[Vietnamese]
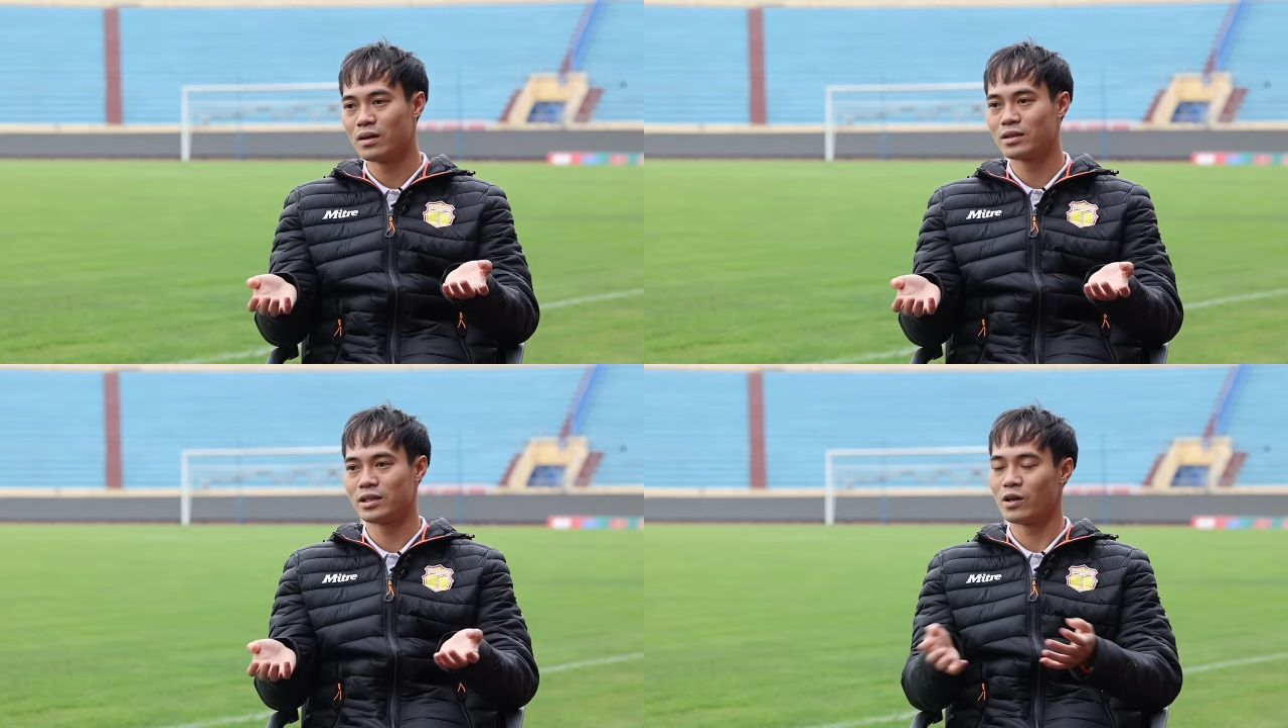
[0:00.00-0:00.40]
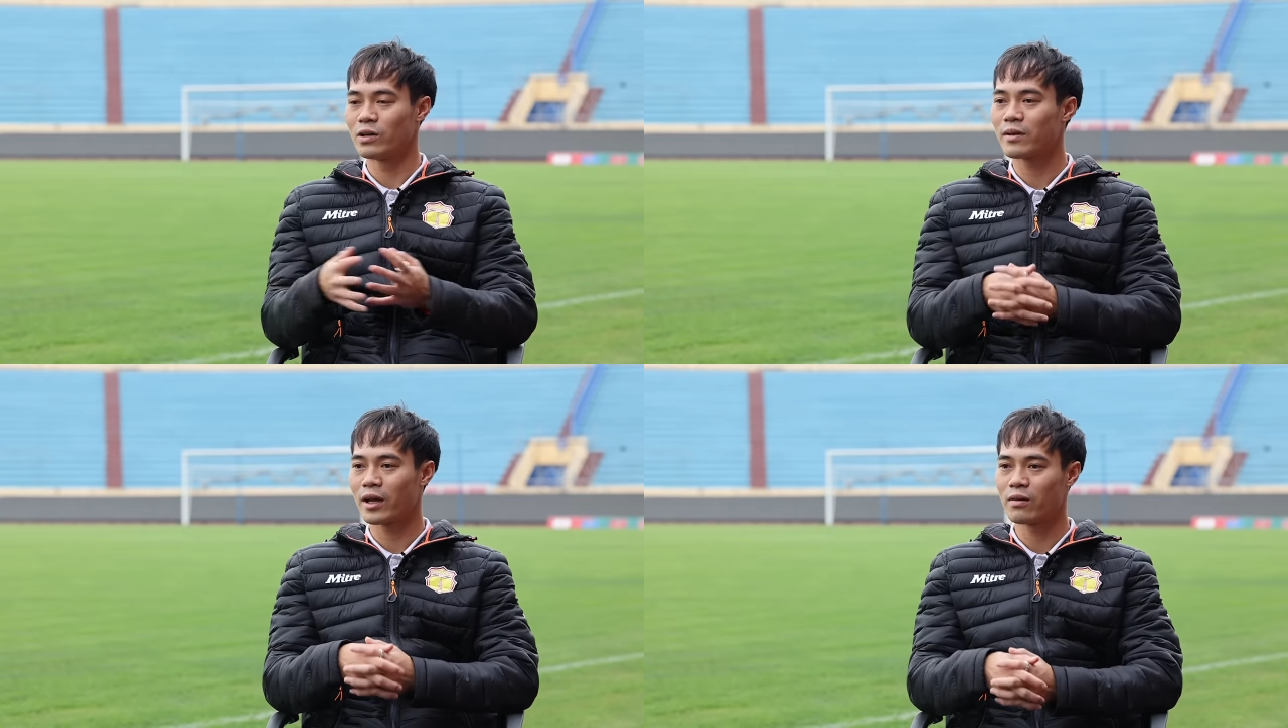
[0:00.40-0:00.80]
trận đấu
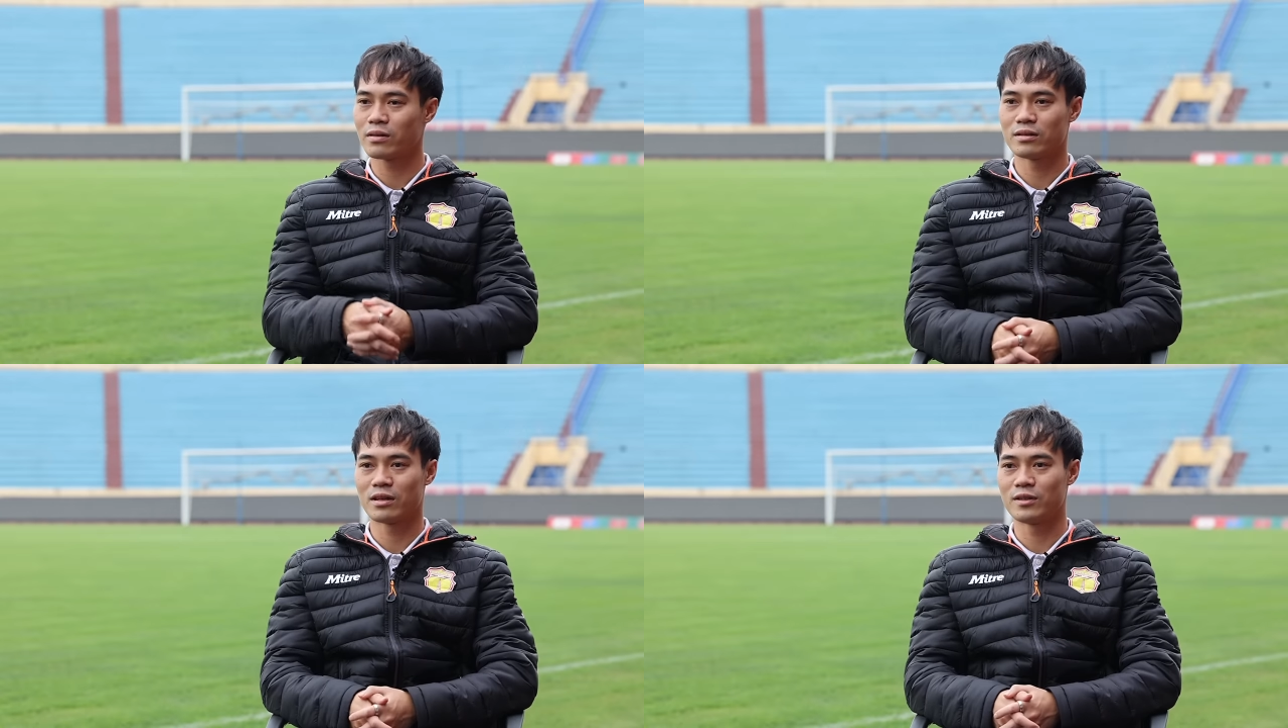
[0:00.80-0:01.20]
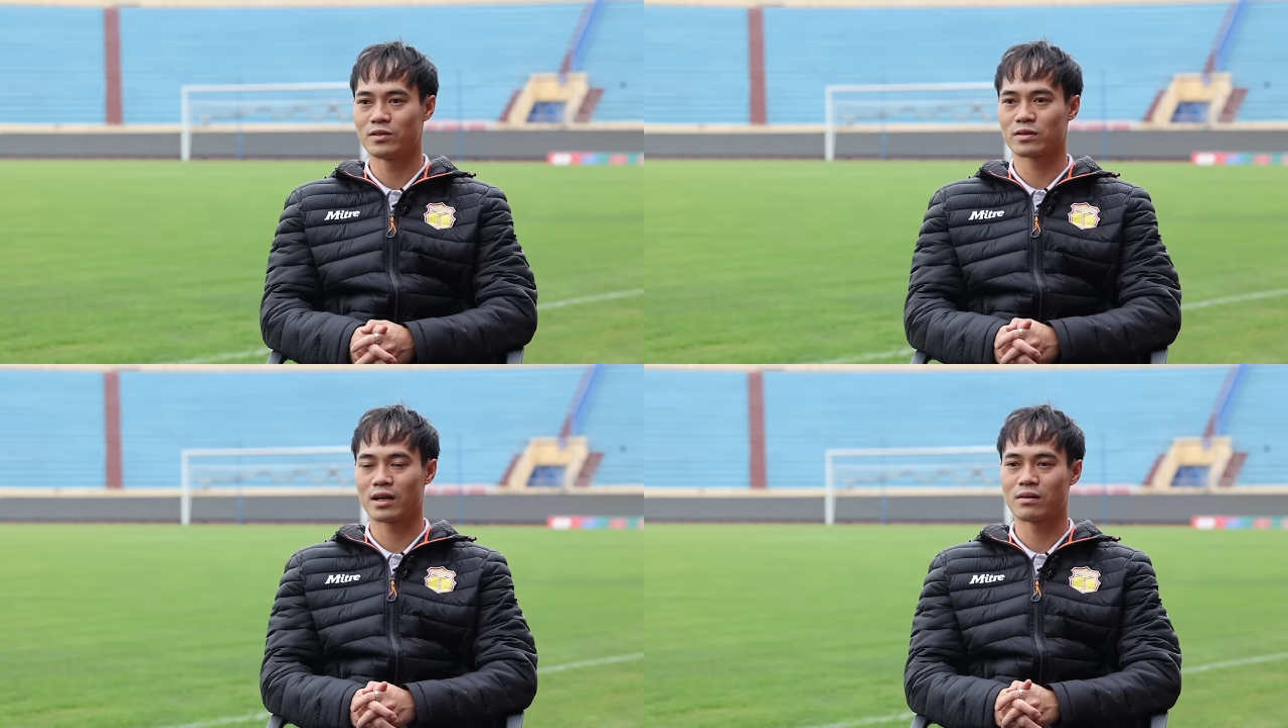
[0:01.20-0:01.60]
tiếp theo, tại vì
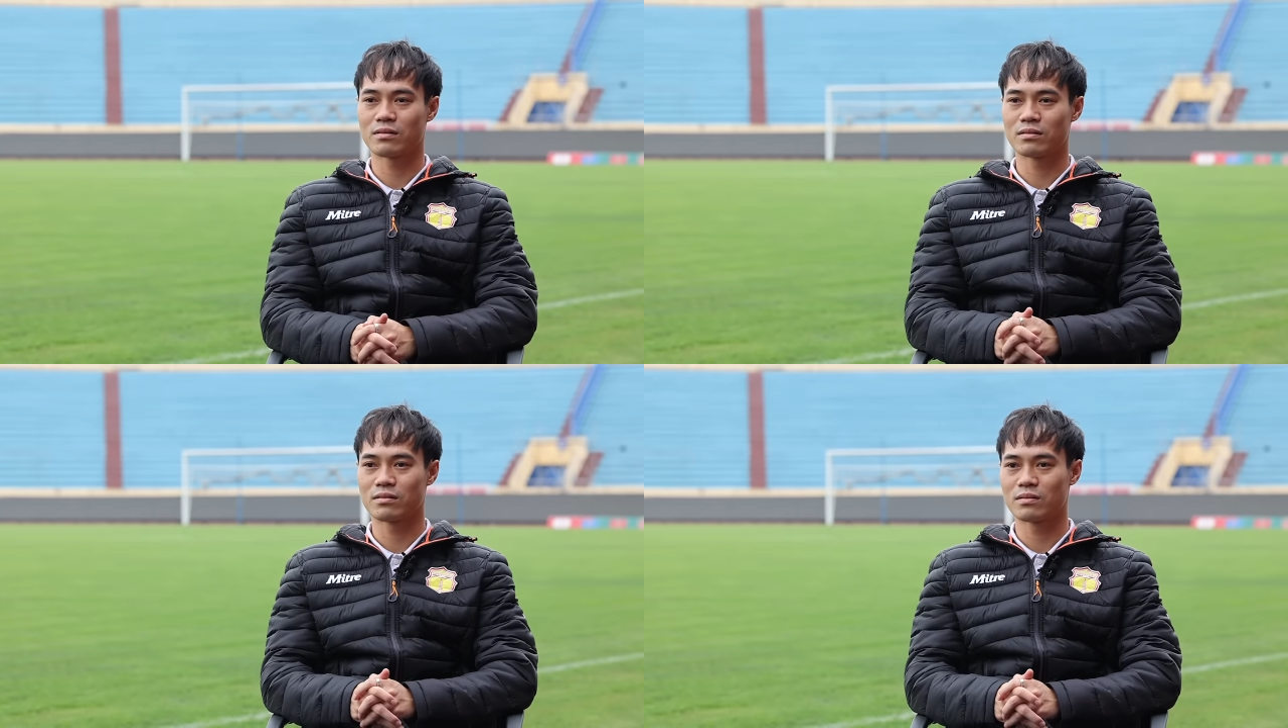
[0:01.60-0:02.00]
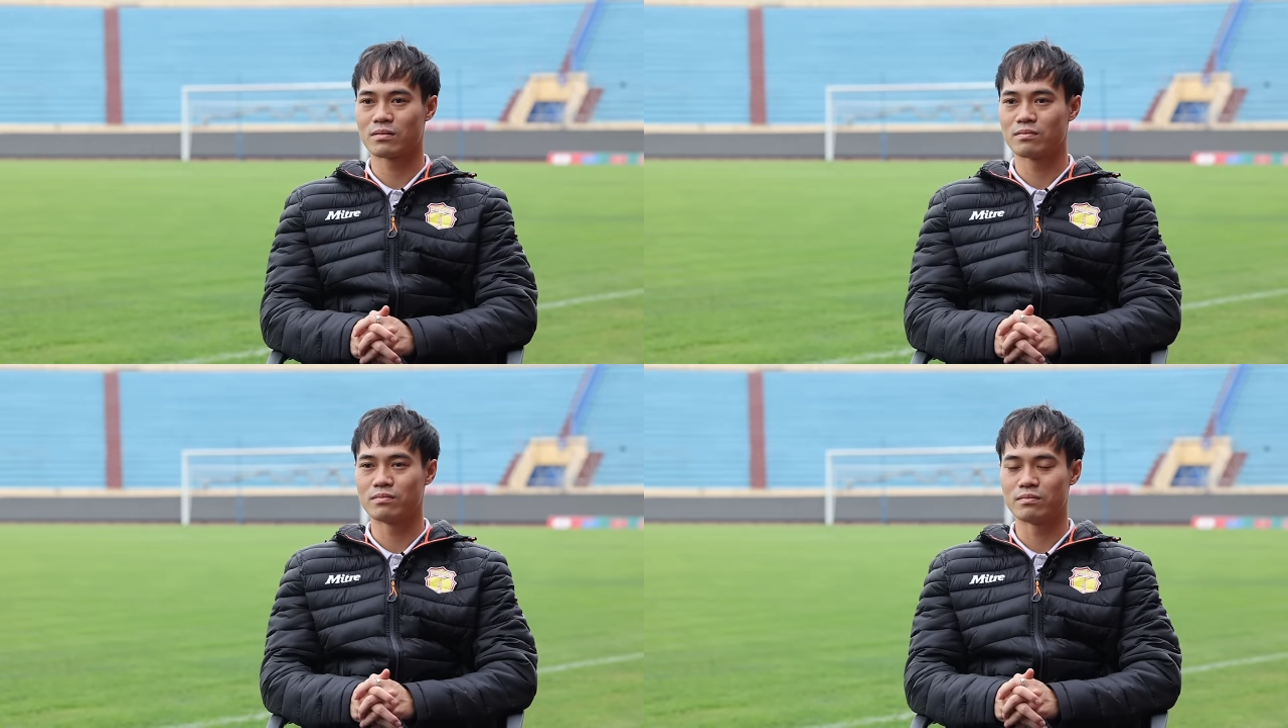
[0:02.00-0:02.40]
dù sao
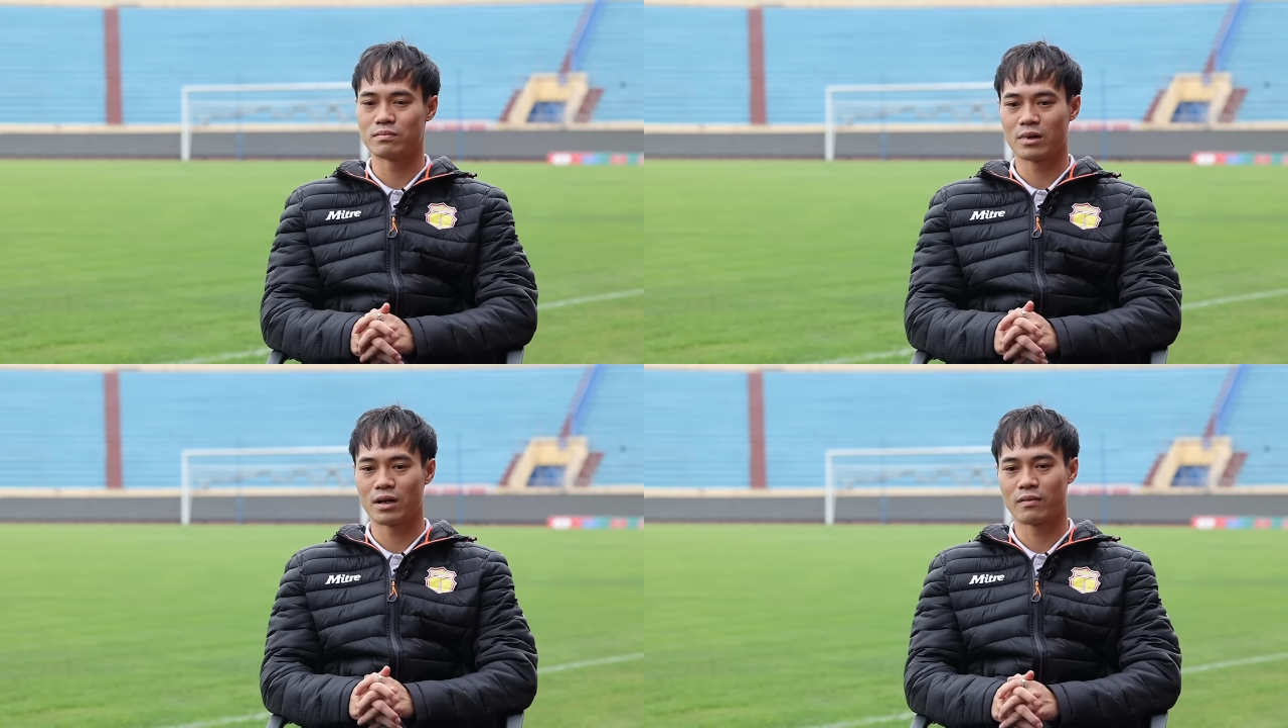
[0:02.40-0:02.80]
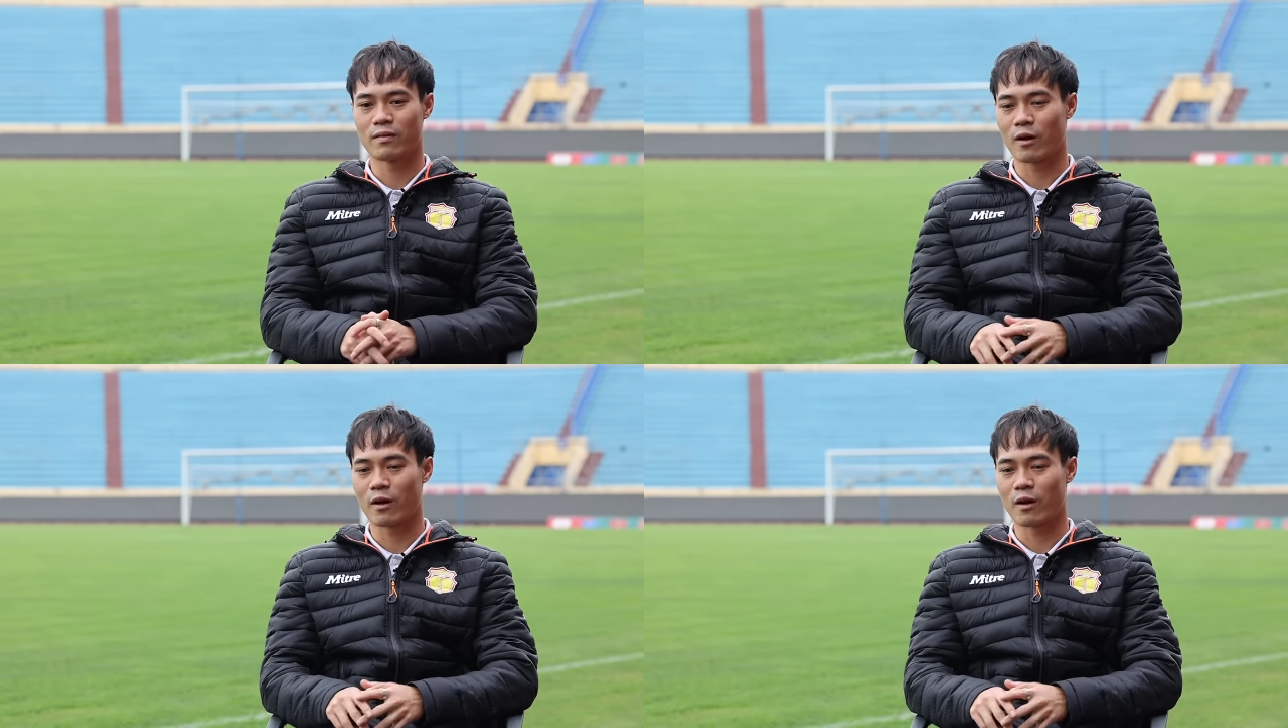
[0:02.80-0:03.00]
ở vòng